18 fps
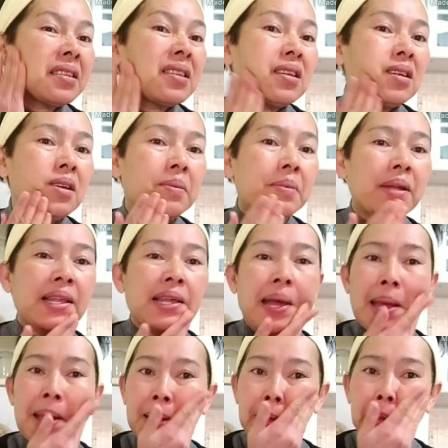ซื้อมา
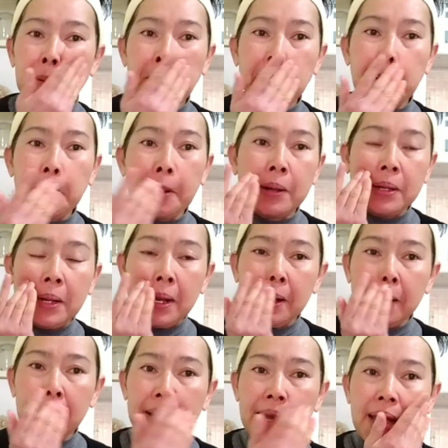ใช้ดูแต่
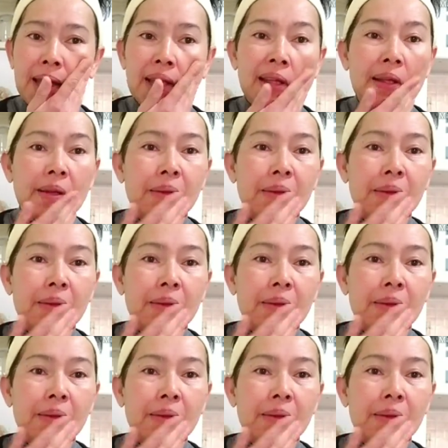ถ้าใคร